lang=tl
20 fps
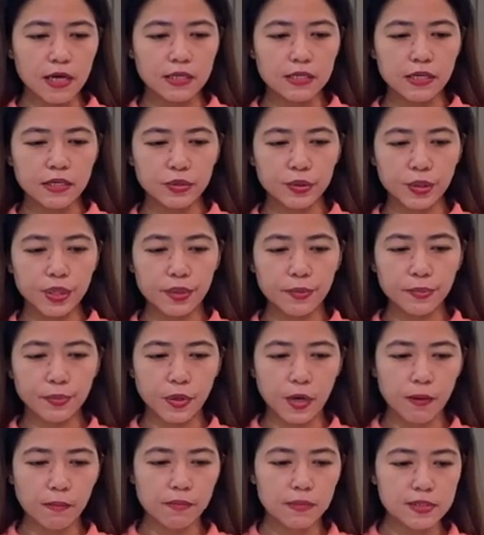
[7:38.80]
God, katoyang
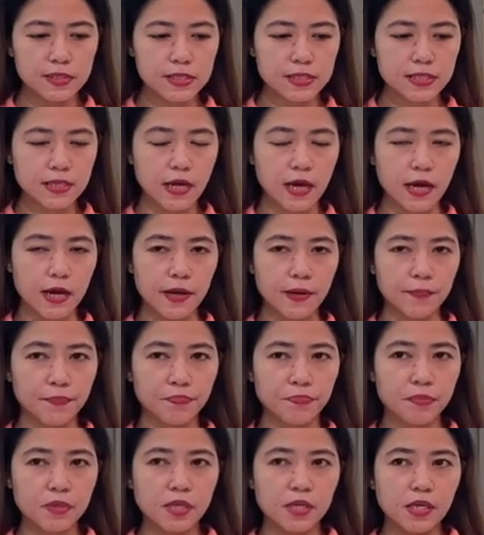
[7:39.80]
promise nga,
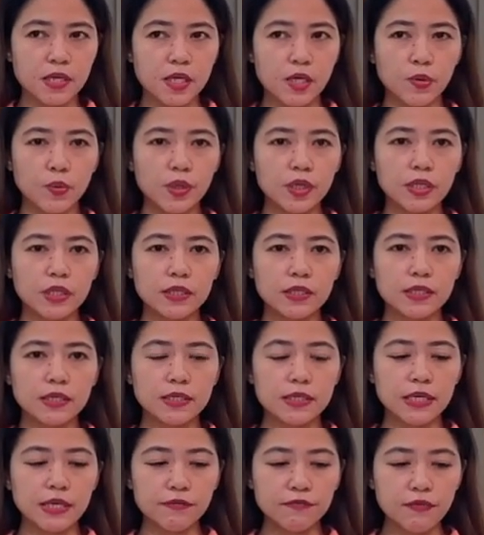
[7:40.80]
He will
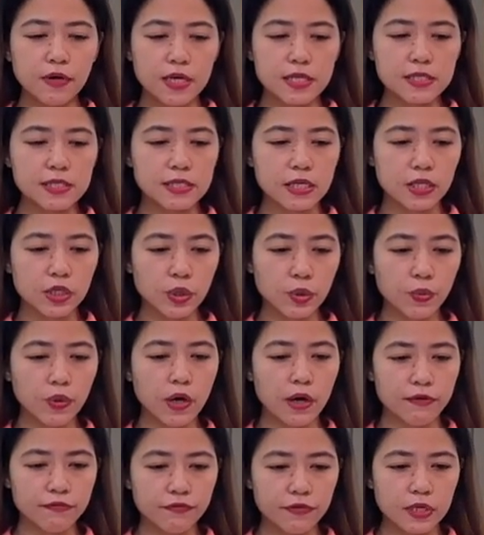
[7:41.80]
give us a new
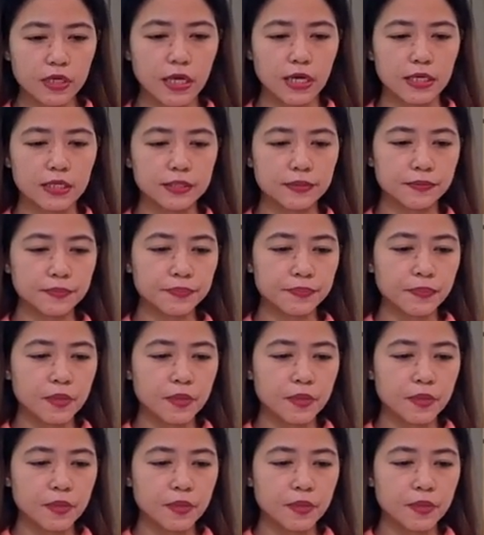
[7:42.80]
covenant,